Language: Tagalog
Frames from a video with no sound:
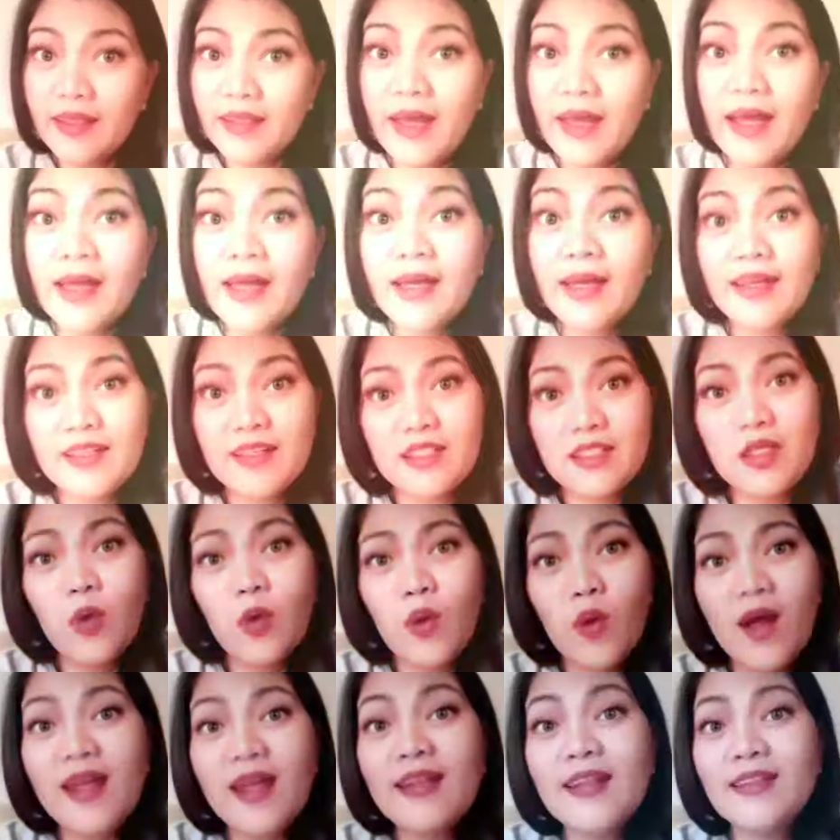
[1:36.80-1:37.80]
Dahil sa
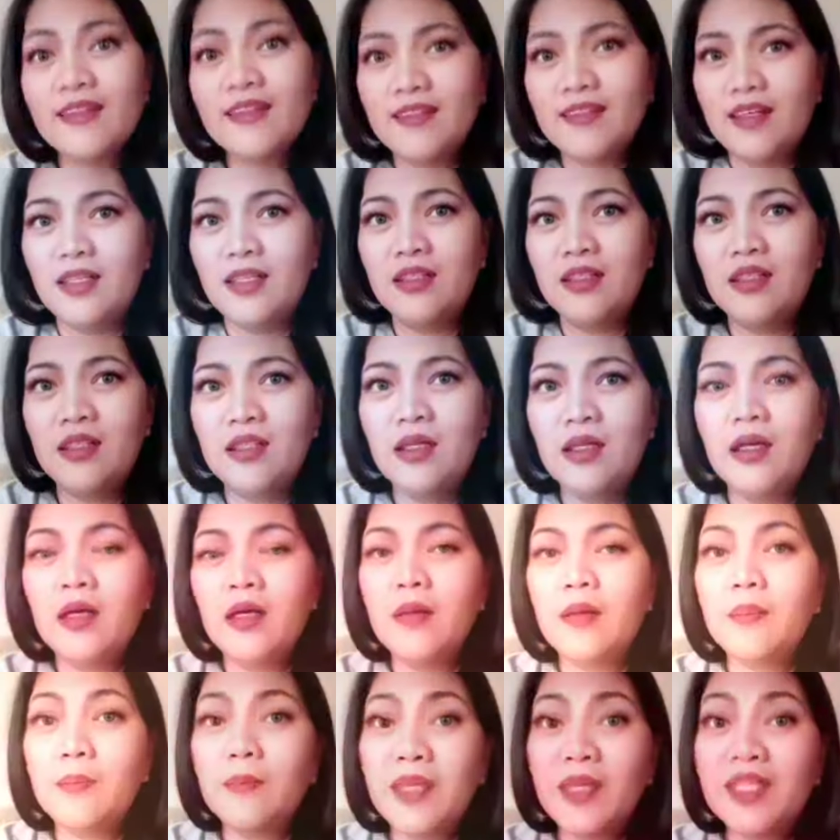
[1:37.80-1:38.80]
quarantine,
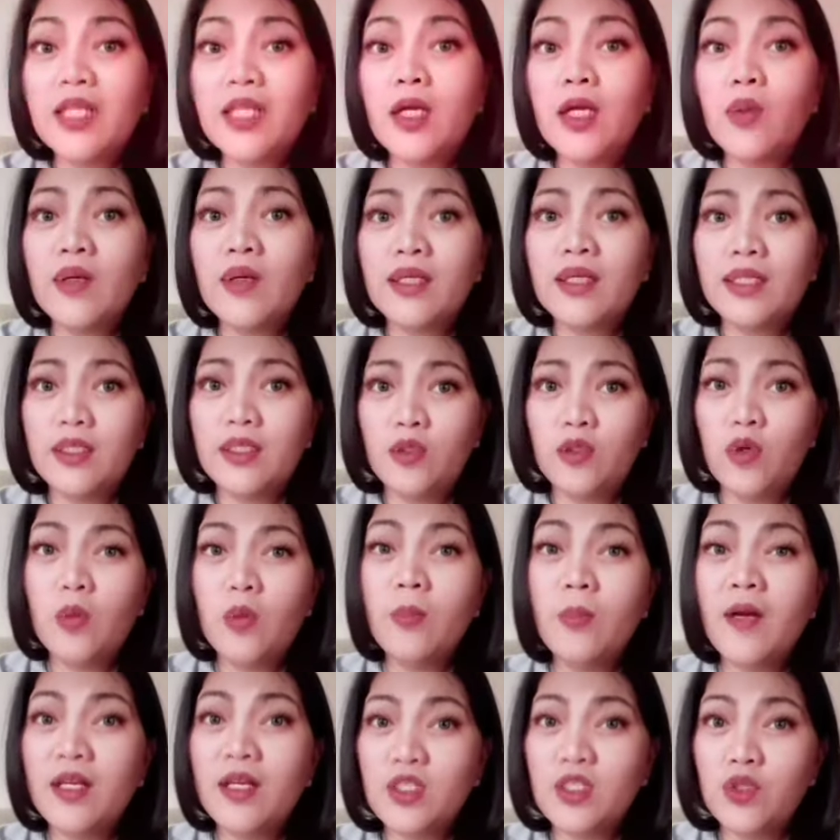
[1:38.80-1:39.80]
may dalawang
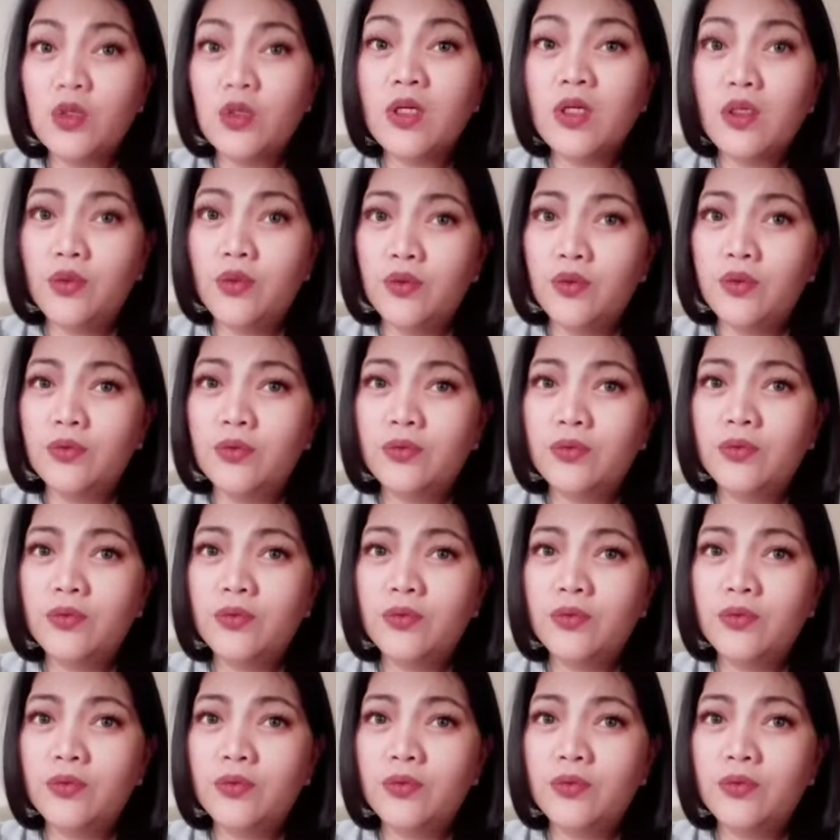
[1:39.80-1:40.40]
linggong bakasyon ako